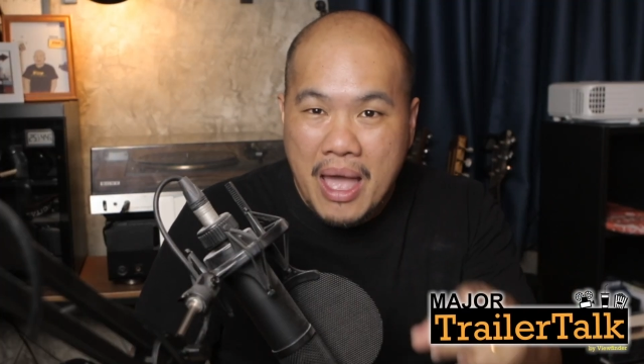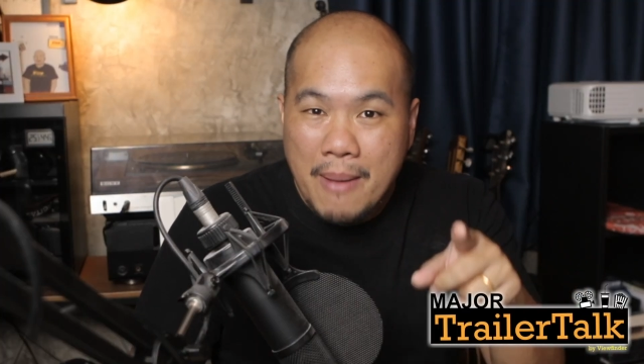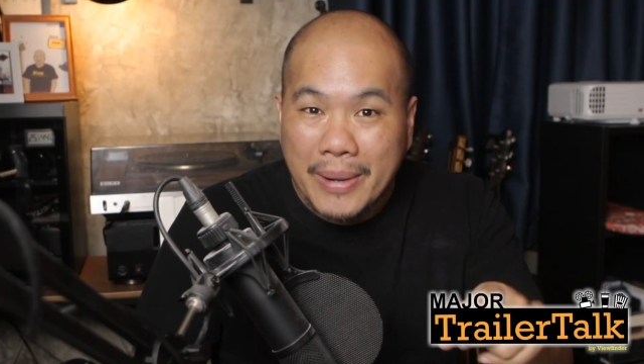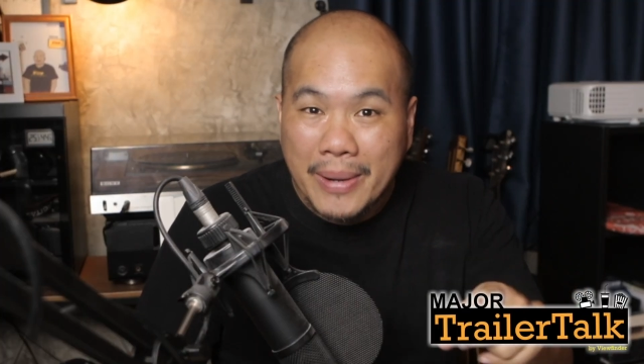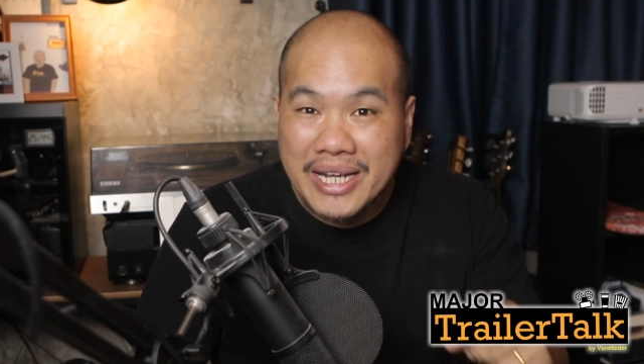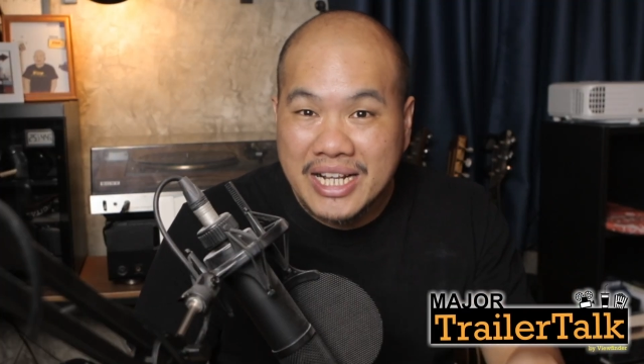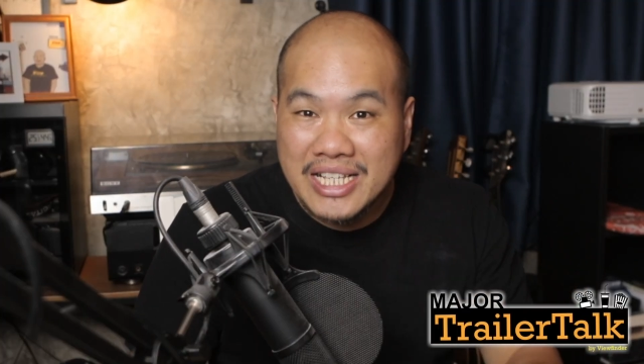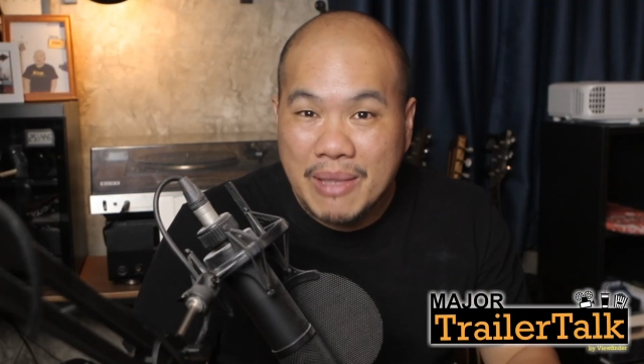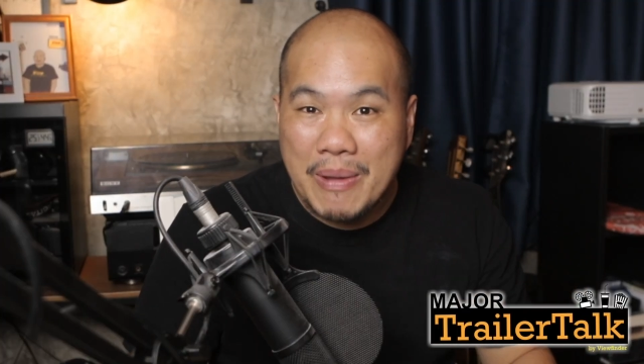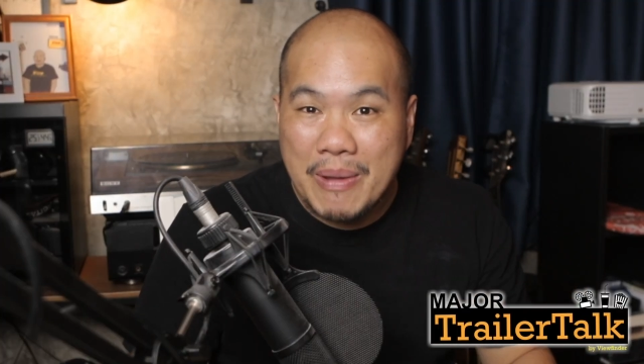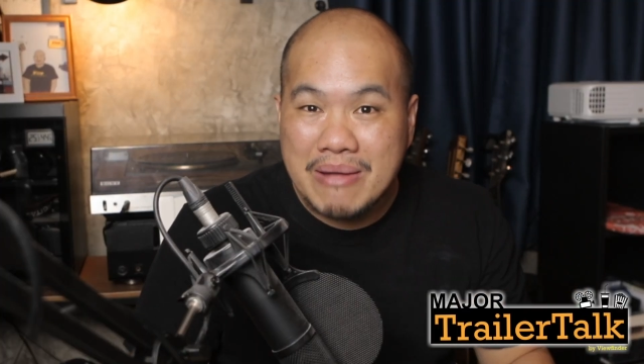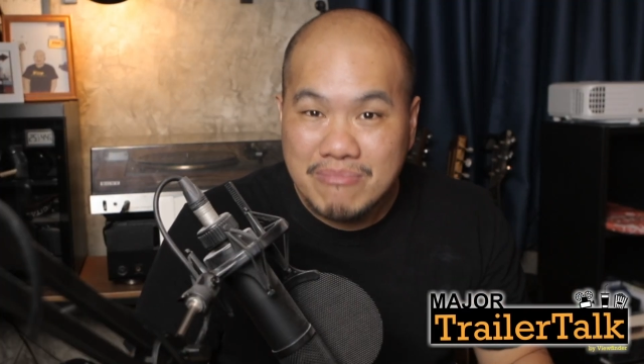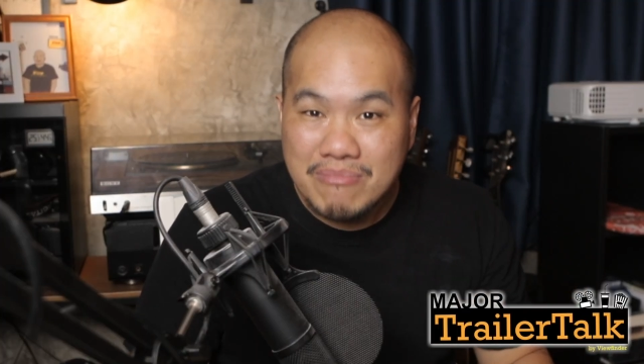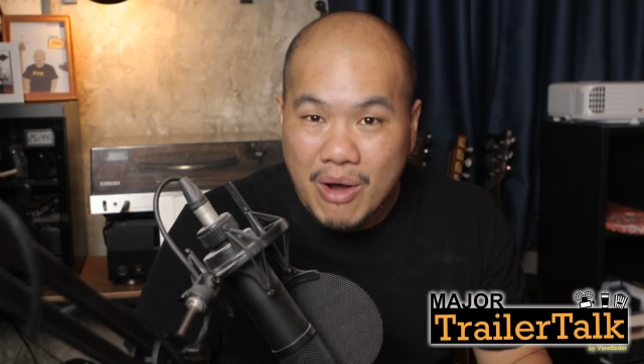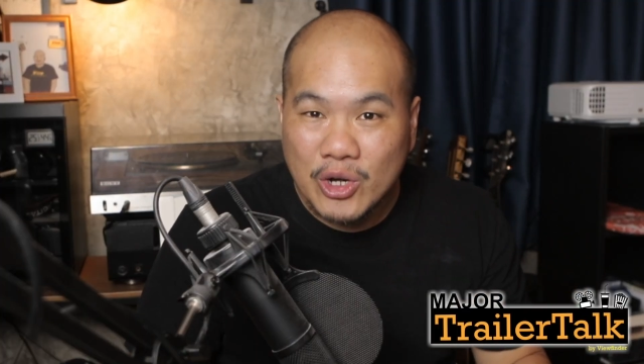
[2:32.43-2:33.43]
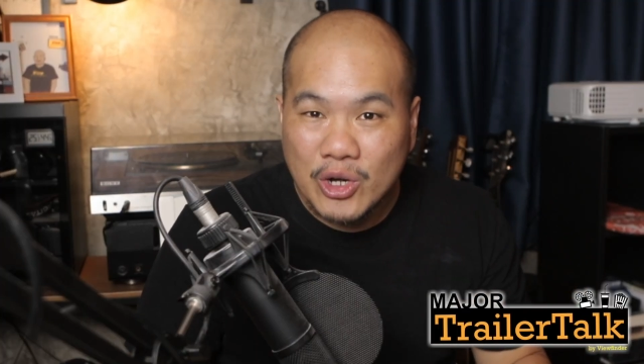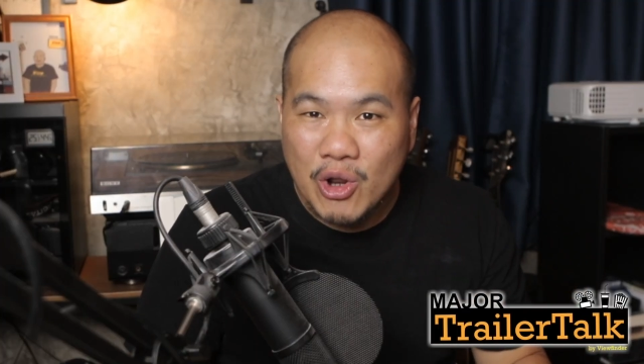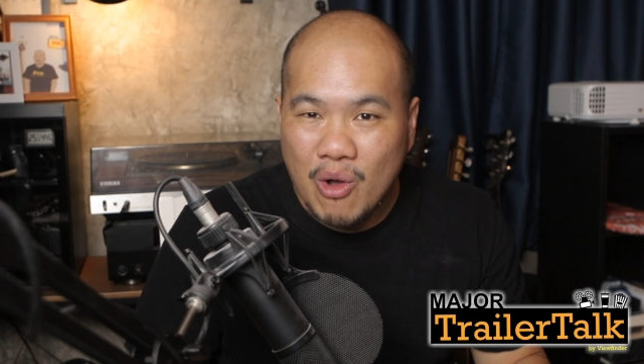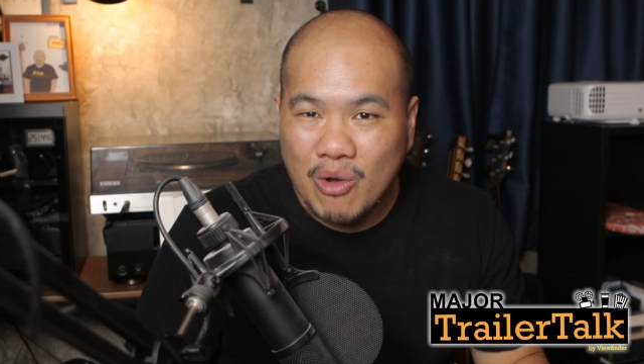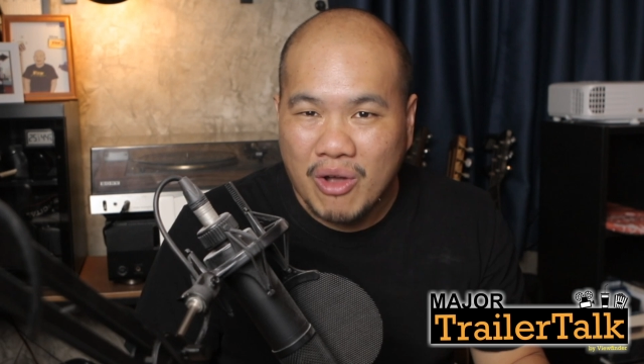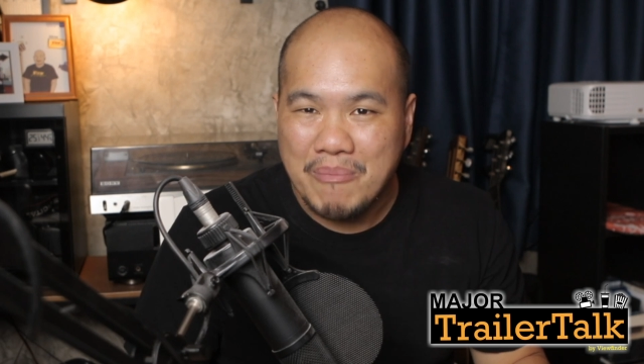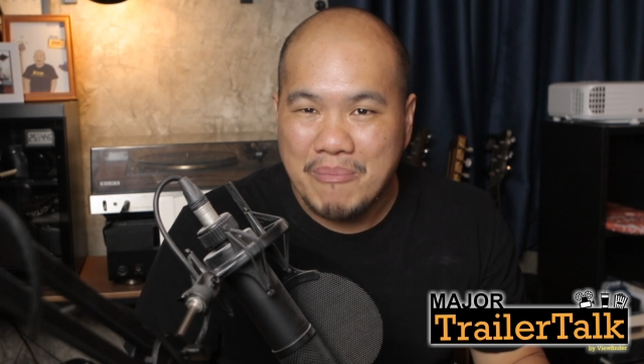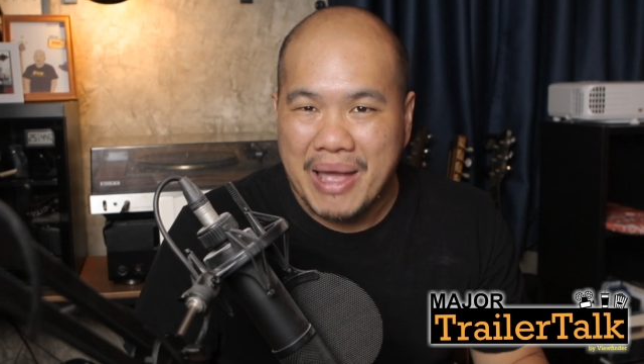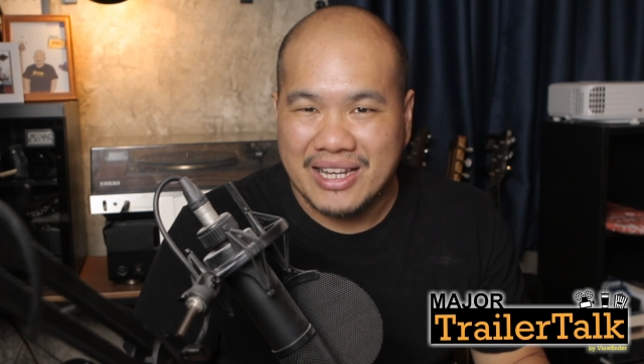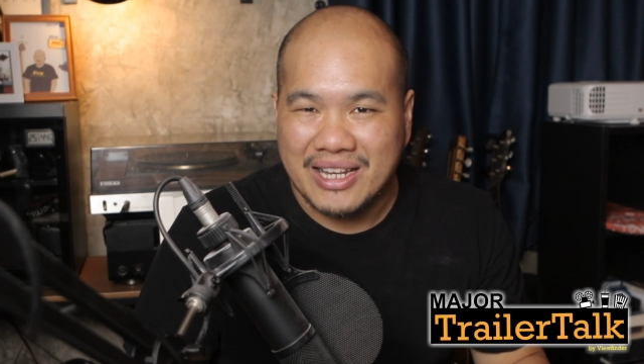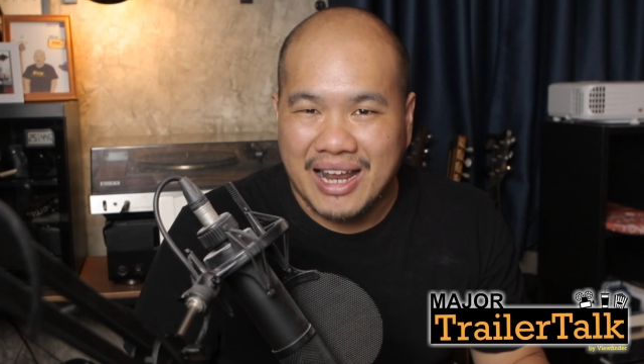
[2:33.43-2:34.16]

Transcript: มันถึงจะเป็น Mortal Kombat ค